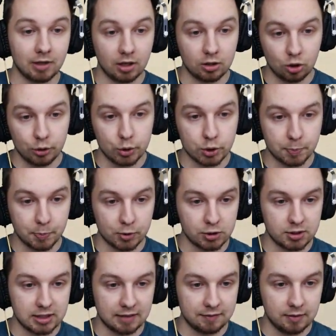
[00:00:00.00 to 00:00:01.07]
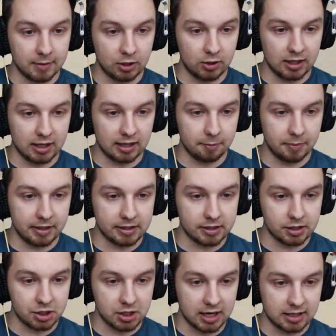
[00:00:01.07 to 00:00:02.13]
no już pozostawi Manojka bez
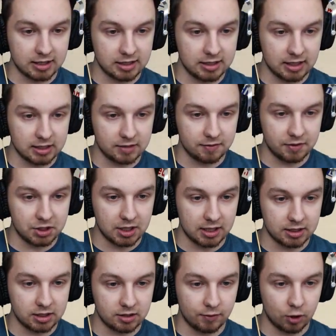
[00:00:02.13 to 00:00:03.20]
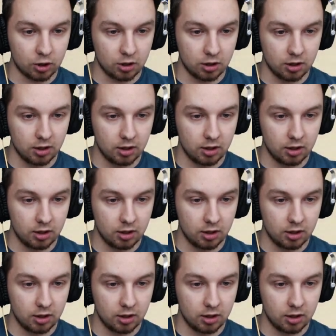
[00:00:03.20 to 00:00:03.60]
szans na zwycięstwo.